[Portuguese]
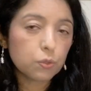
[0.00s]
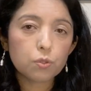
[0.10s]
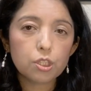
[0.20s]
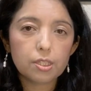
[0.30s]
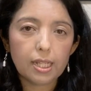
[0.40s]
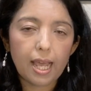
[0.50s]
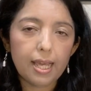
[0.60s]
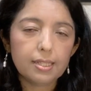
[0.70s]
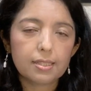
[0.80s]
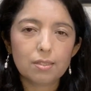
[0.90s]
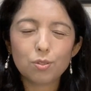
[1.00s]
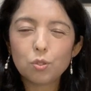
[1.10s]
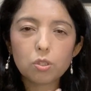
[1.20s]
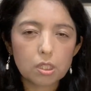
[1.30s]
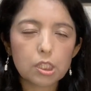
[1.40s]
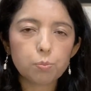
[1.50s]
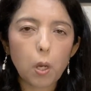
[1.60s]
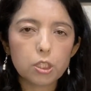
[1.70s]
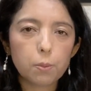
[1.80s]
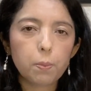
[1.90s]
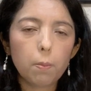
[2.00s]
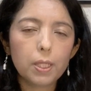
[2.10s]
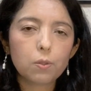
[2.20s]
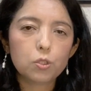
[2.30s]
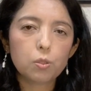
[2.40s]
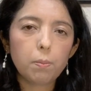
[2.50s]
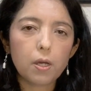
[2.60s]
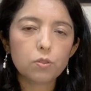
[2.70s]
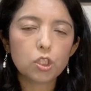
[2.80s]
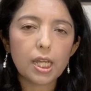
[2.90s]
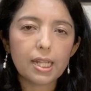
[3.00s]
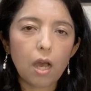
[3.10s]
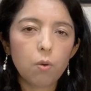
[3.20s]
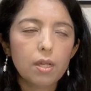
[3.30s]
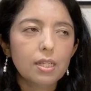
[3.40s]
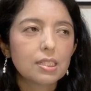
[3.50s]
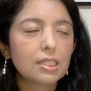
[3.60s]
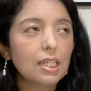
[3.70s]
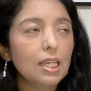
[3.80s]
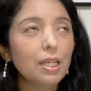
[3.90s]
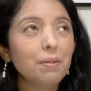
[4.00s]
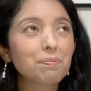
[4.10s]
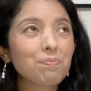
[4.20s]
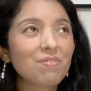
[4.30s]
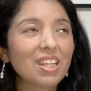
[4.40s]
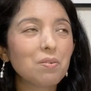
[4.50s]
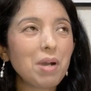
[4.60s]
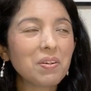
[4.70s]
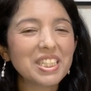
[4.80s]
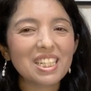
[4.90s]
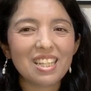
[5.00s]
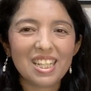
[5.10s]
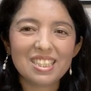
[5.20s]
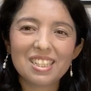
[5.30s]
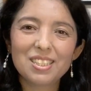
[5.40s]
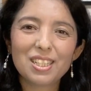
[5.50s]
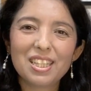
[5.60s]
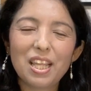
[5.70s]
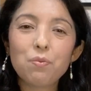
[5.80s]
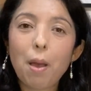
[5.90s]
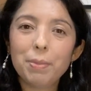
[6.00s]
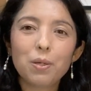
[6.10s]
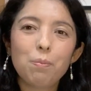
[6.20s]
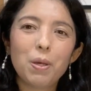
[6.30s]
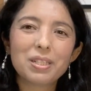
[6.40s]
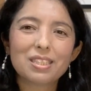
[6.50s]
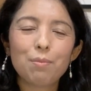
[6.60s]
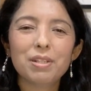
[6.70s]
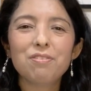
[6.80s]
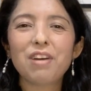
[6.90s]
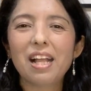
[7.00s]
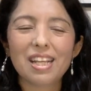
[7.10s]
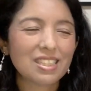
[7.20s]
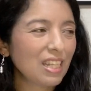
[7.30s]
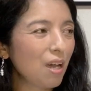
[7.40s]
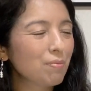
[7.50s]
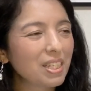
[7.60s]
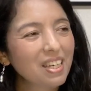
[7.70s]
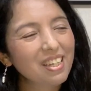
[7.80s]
dos trens, do transporte público de um modo geral. Se uma coisa interessante que tem um amigo meu que sempre fala, sabe?